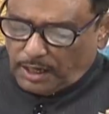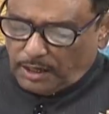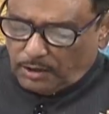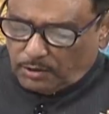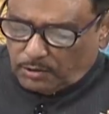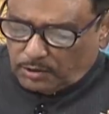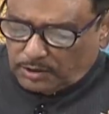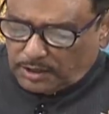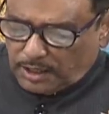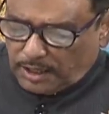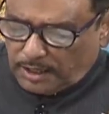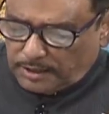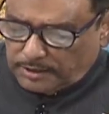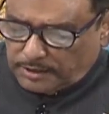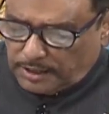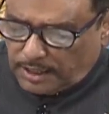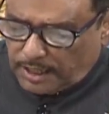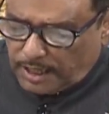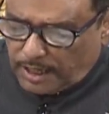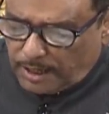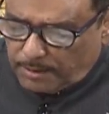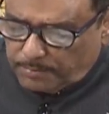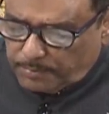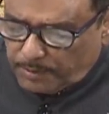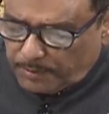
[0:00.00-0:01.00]
মাত্র বলেও
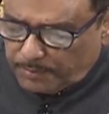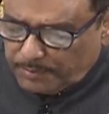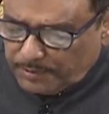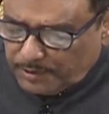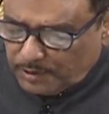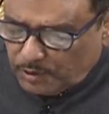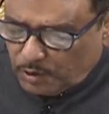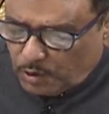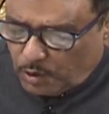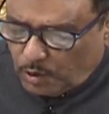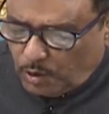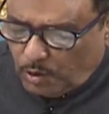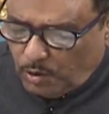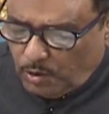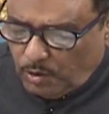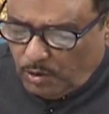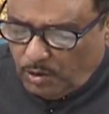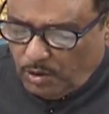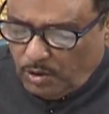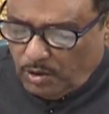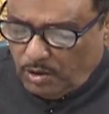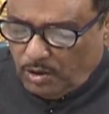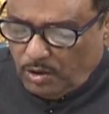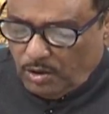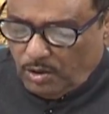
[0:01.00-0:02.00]
মন্তব্য করেন
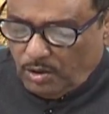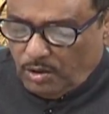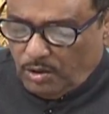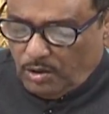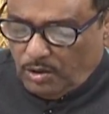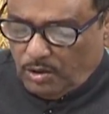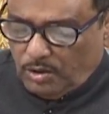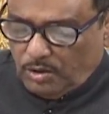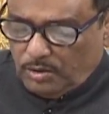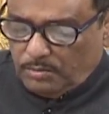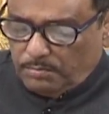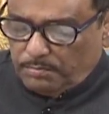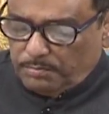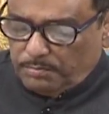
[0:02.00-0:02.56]
ওবায়দুল কাদের